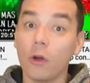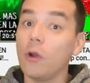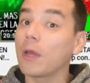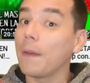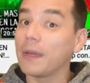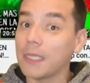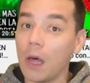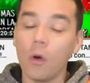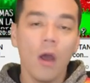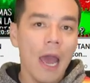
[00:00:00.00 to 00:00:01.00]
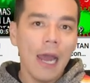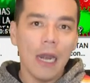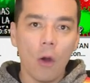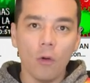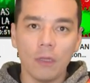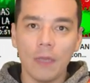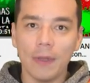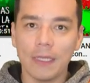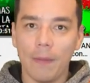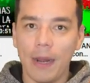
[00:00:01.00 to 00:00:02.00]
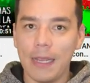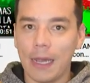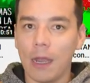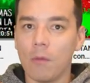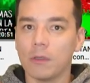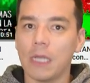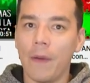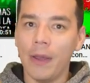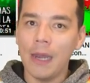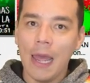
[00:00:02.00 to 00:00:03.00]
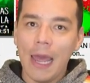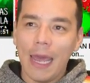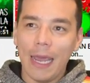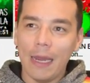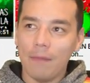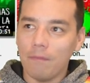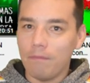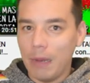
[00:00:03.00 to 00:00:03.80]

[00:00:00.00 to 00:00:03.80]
lo que ha pasado la última semana, ya que como saben en,